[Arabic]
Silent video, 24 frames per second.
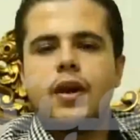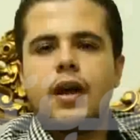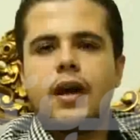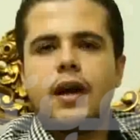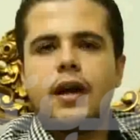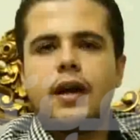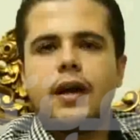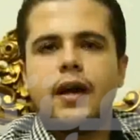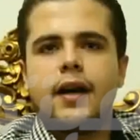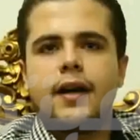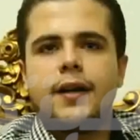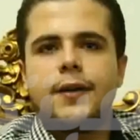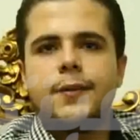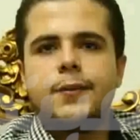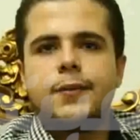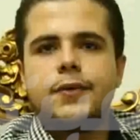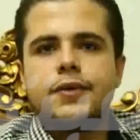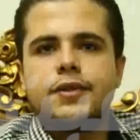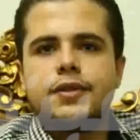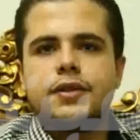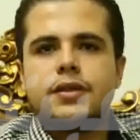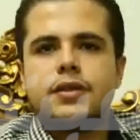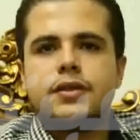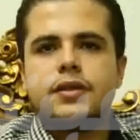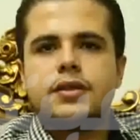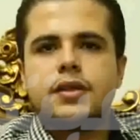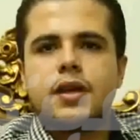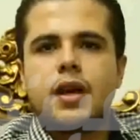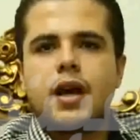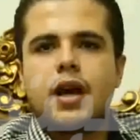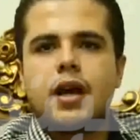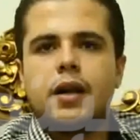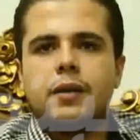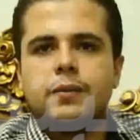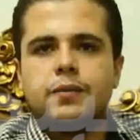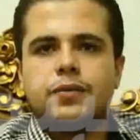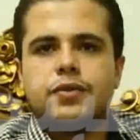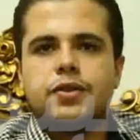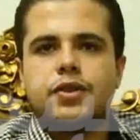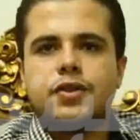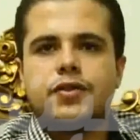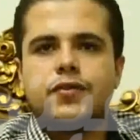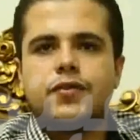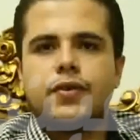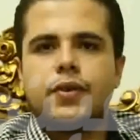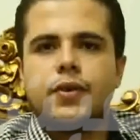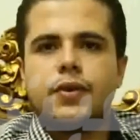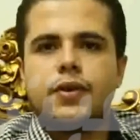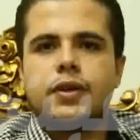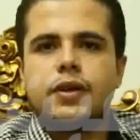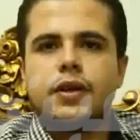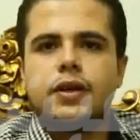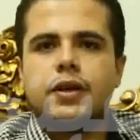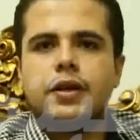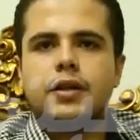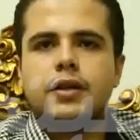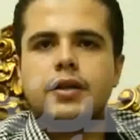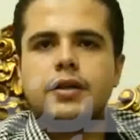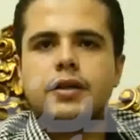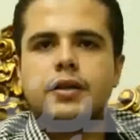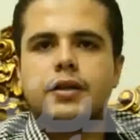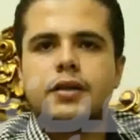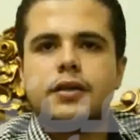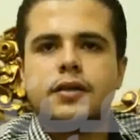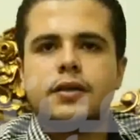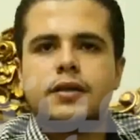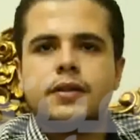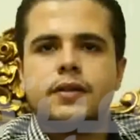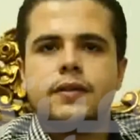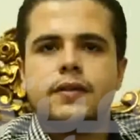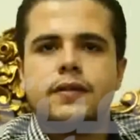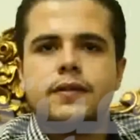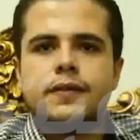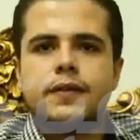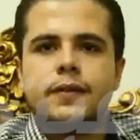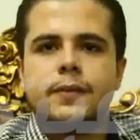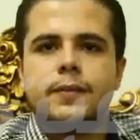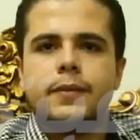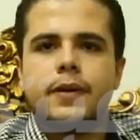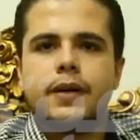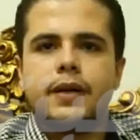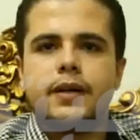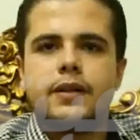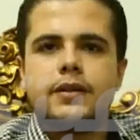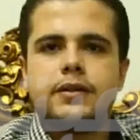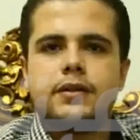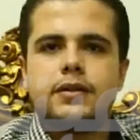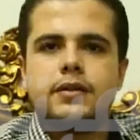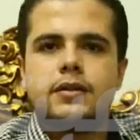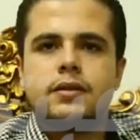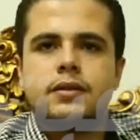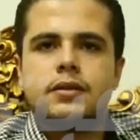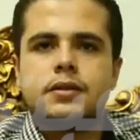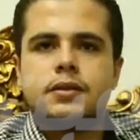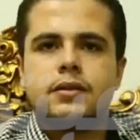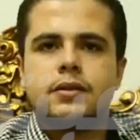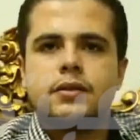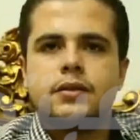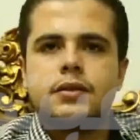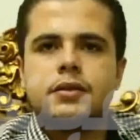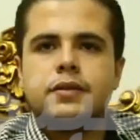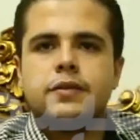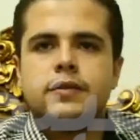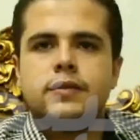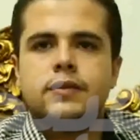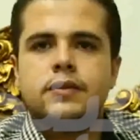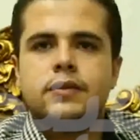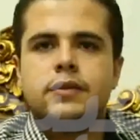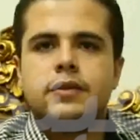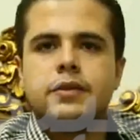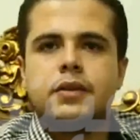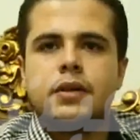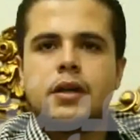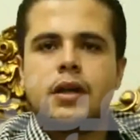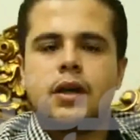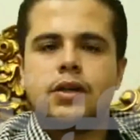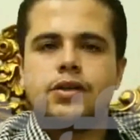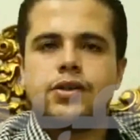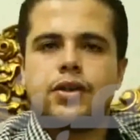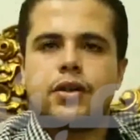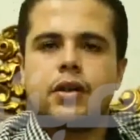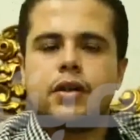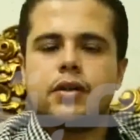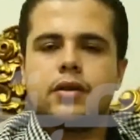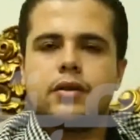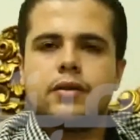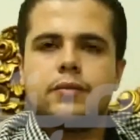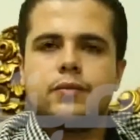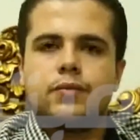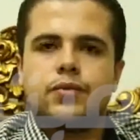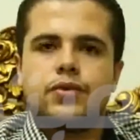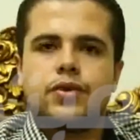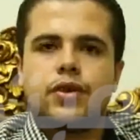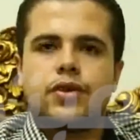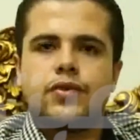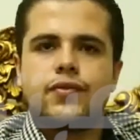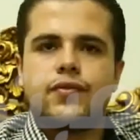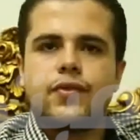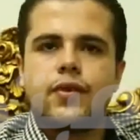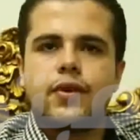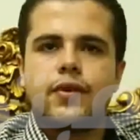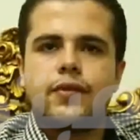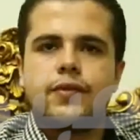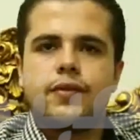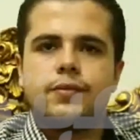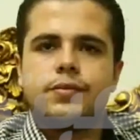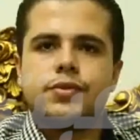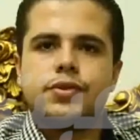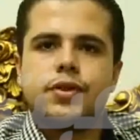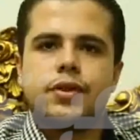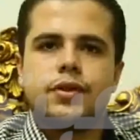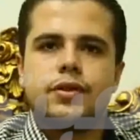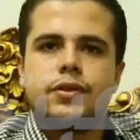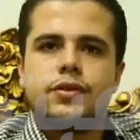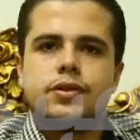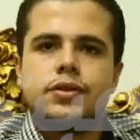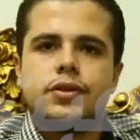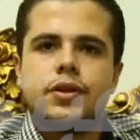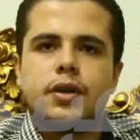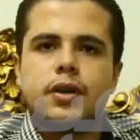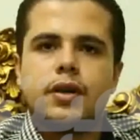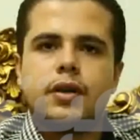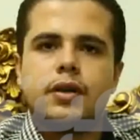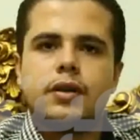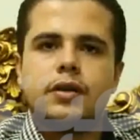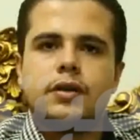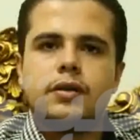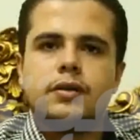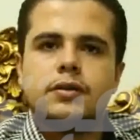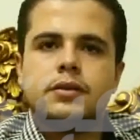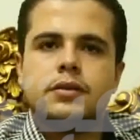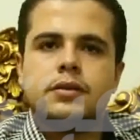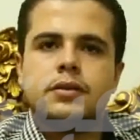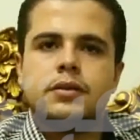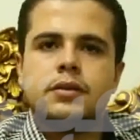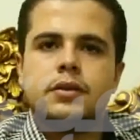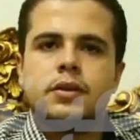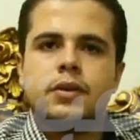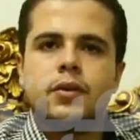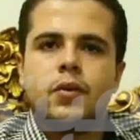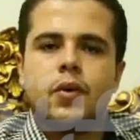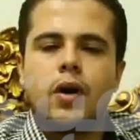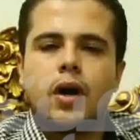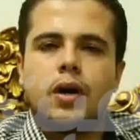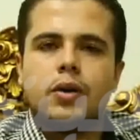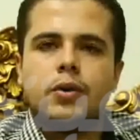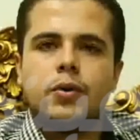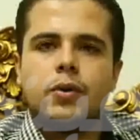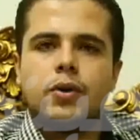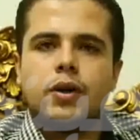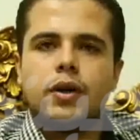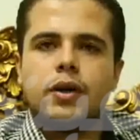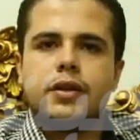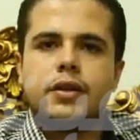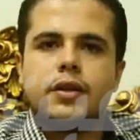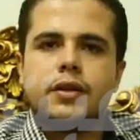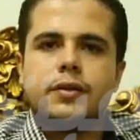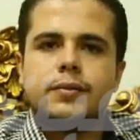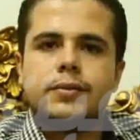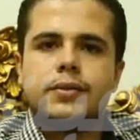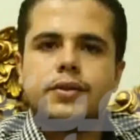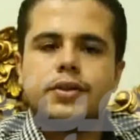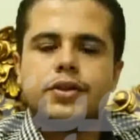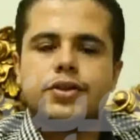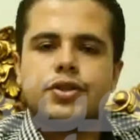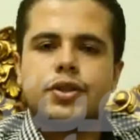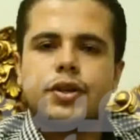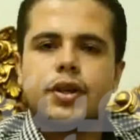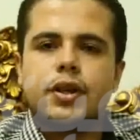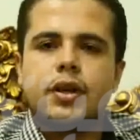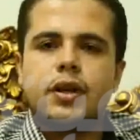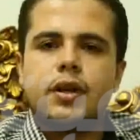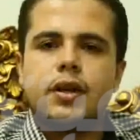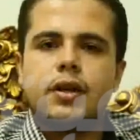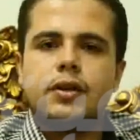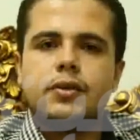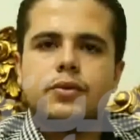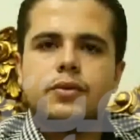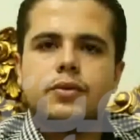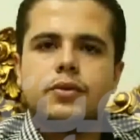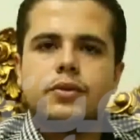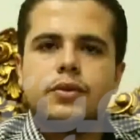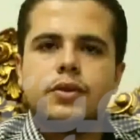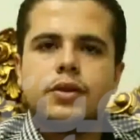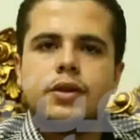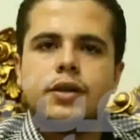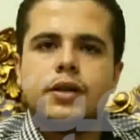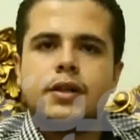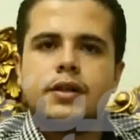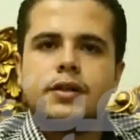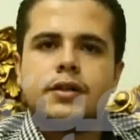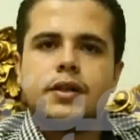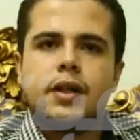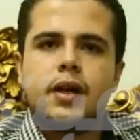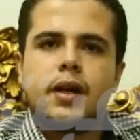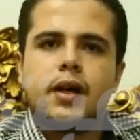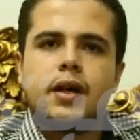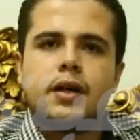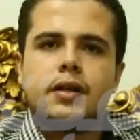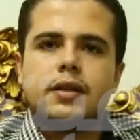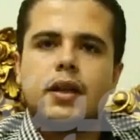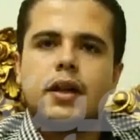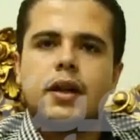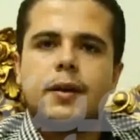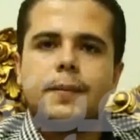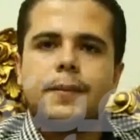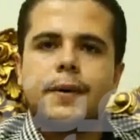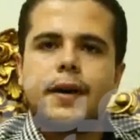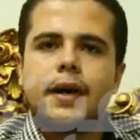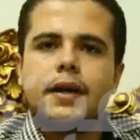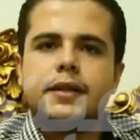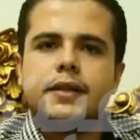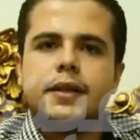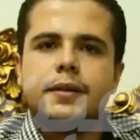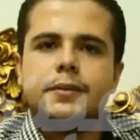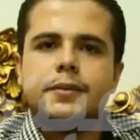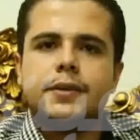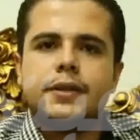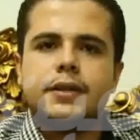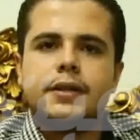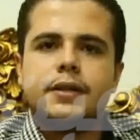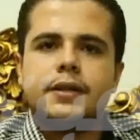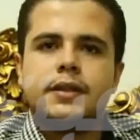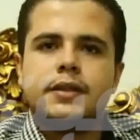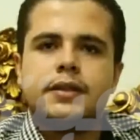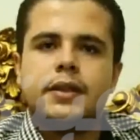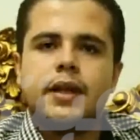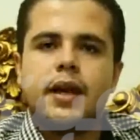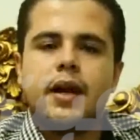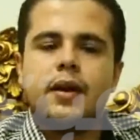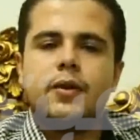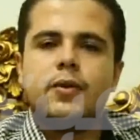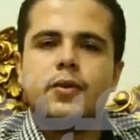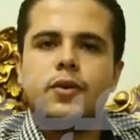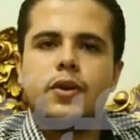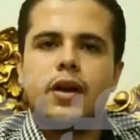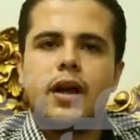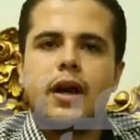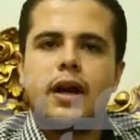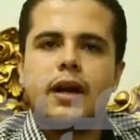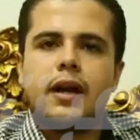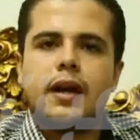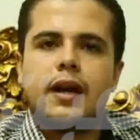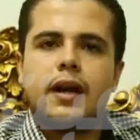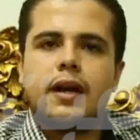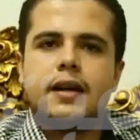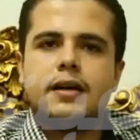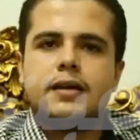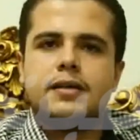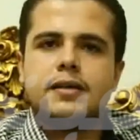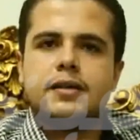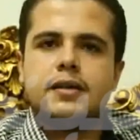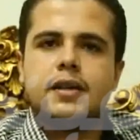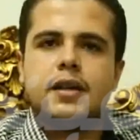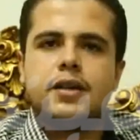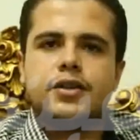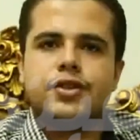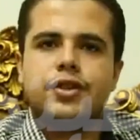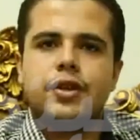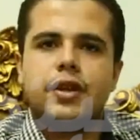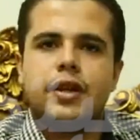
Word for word: حاجه هجيب وزير الصحه لمستشفى الوراق في المجلس عشان خاطر المستشفى في مشروع الشعب وعدونا كتير بتشغيلها وده كطلب خدم دي اول حاجه عايز اشيل